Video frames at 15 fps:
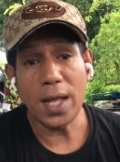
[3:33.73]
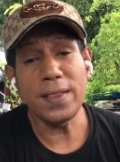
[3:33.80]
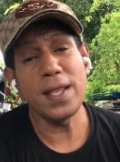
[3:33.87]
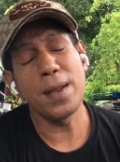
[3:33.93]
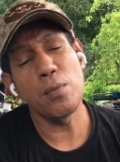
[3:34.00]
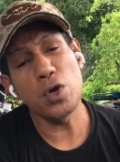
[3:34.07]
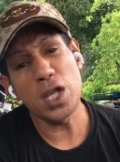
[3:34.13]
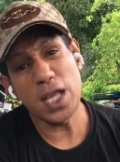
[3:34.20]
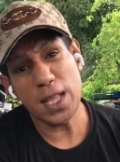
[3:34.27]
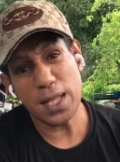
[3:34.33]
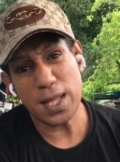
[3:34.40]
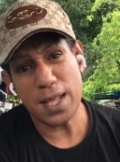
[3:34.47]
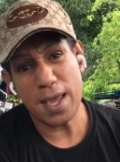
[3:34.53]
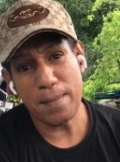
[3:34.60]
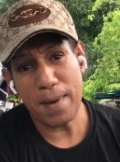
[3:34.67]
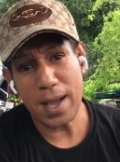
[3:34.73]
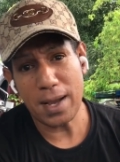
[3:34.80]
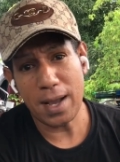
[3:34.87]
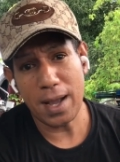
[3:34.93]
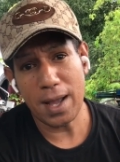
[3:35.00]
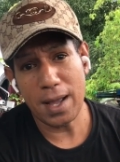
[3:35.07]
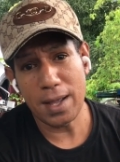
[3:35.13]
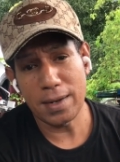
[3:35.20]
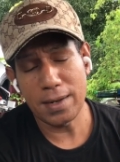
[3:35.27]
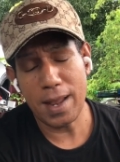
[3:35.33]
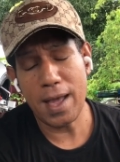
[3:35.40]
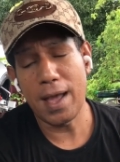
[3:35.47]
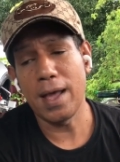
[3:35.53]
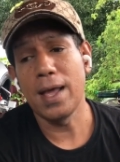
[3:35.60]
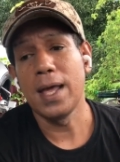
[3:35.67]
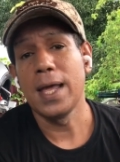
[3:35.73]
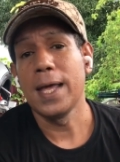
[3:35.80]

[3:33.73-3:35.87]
kan tidak mungkin kita saja yang makan. Nah,